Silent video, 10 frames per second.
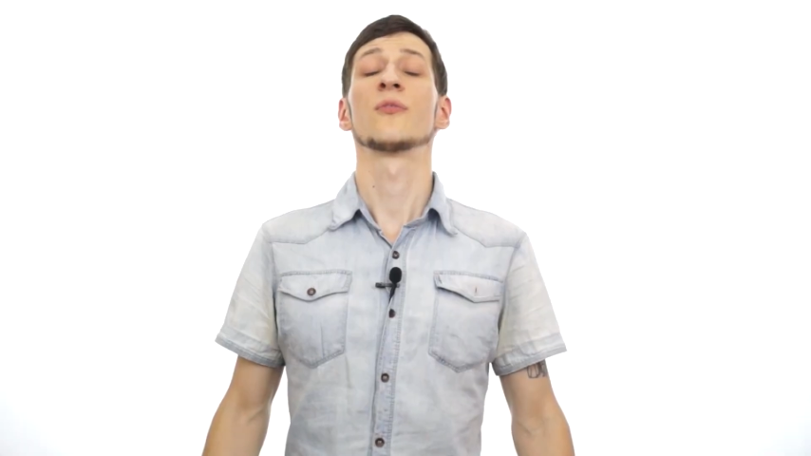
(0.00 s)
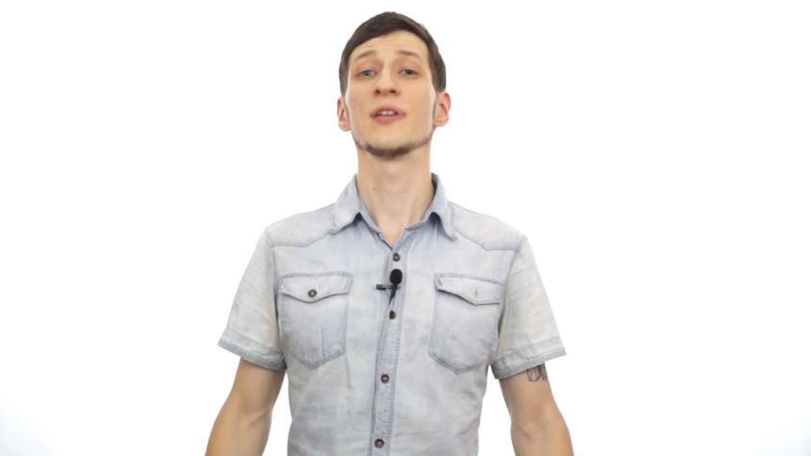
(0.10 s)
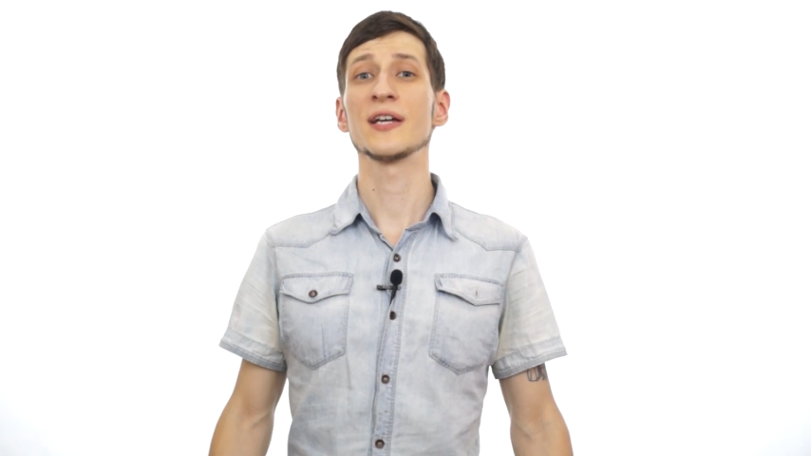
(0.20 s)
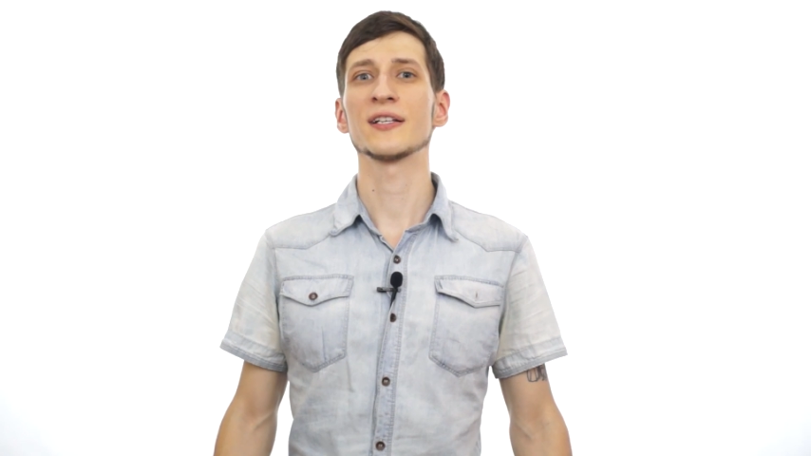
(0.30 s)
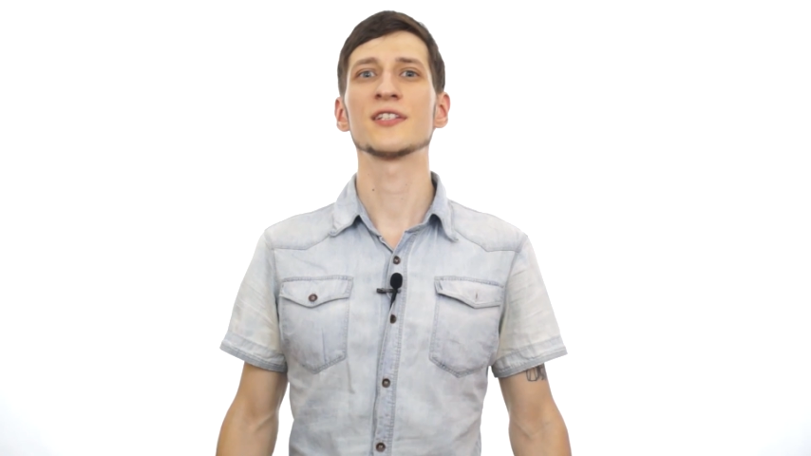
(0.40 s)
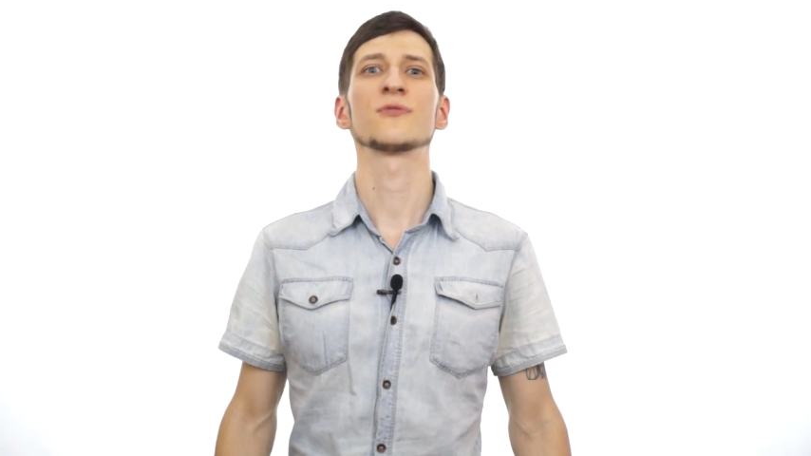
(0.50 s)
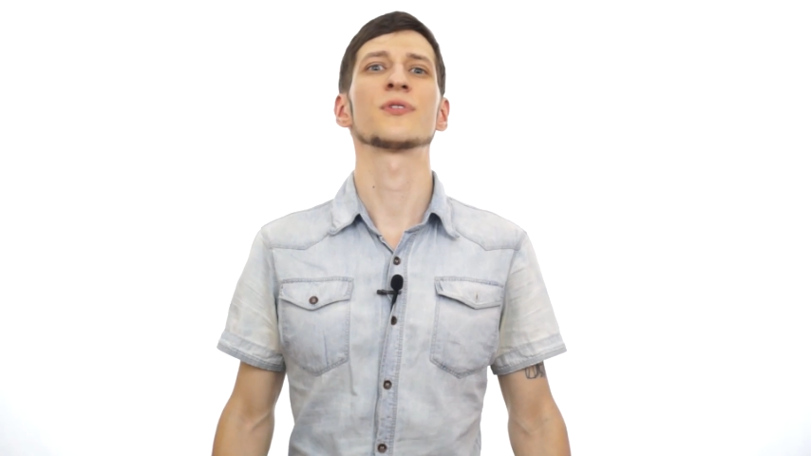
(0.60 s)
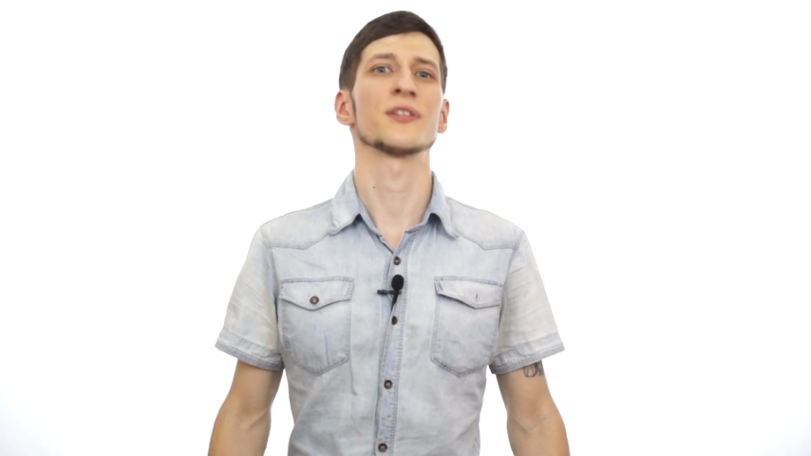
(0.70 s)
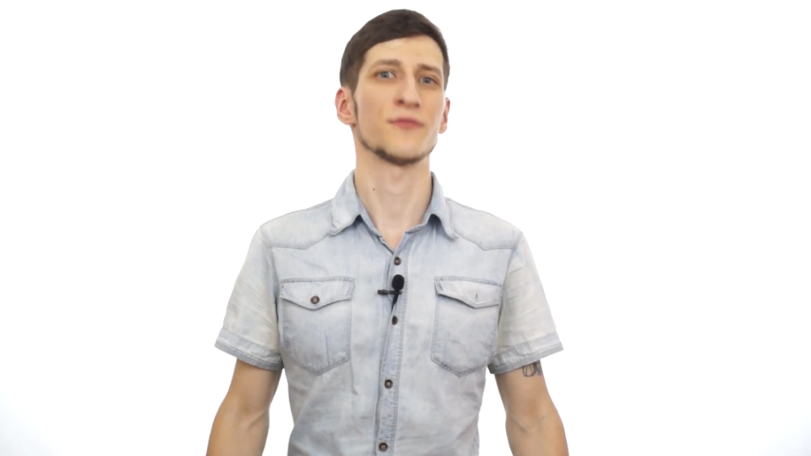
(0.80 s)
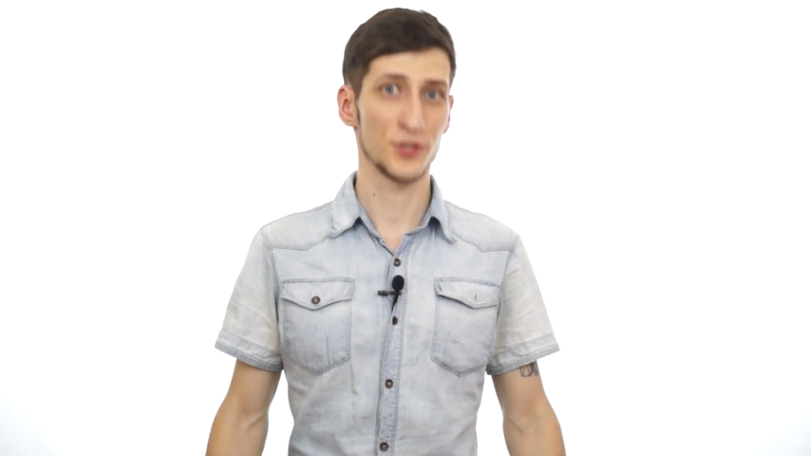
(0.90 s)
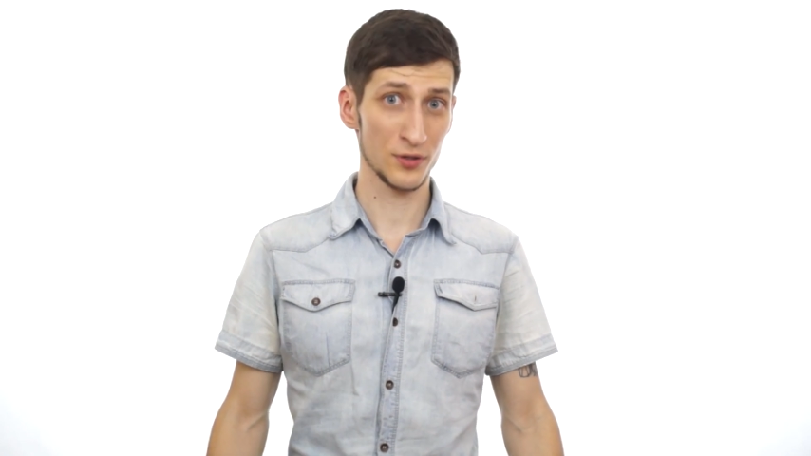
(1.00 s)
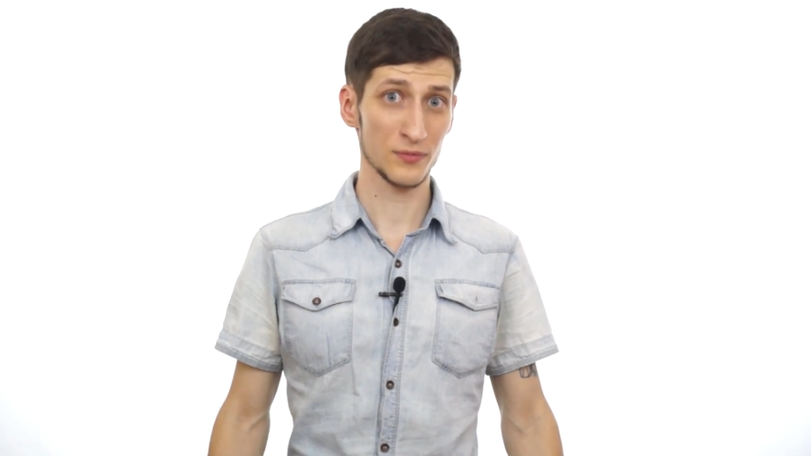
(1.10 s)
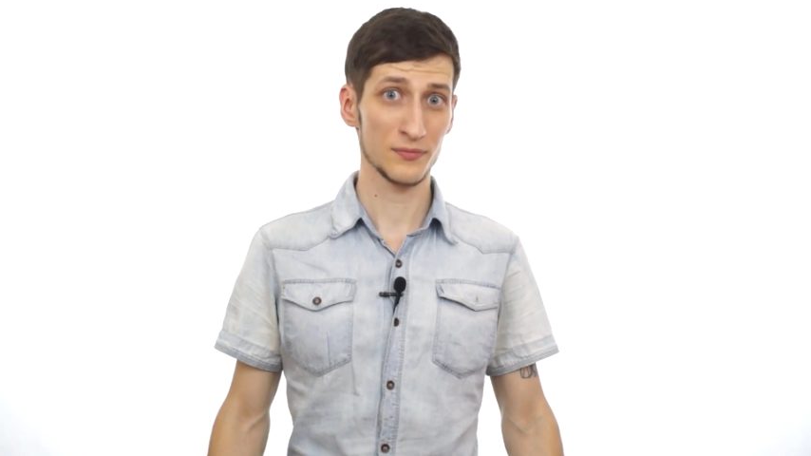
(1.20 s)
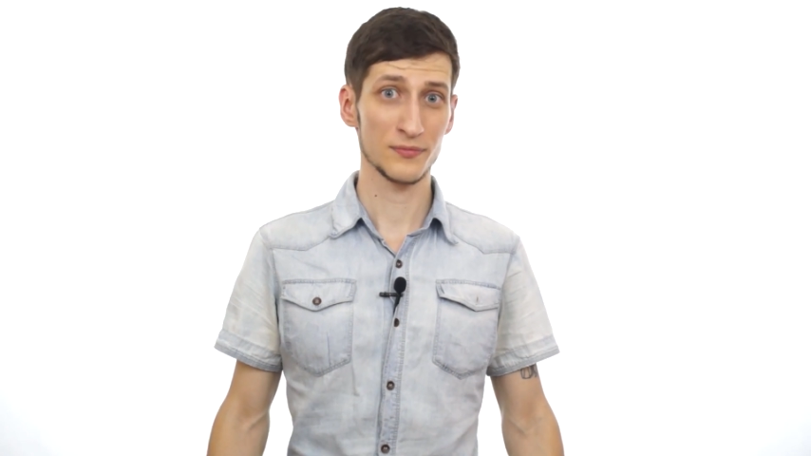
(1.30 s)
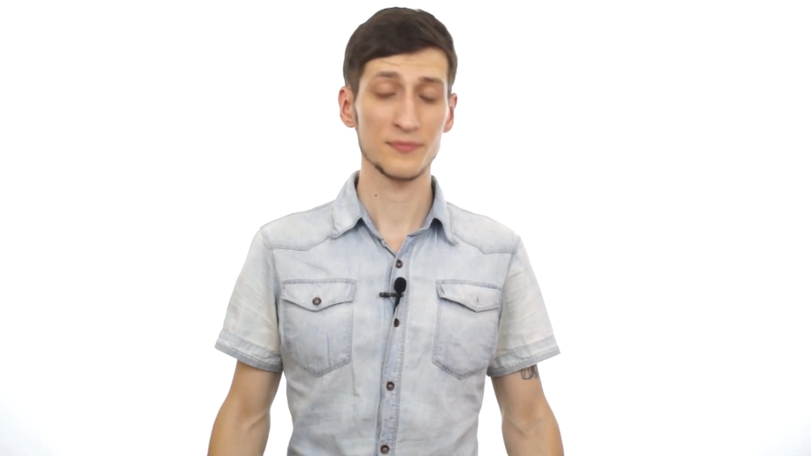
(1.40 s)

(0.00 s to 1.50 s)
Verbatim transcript: У меня на сегодня все.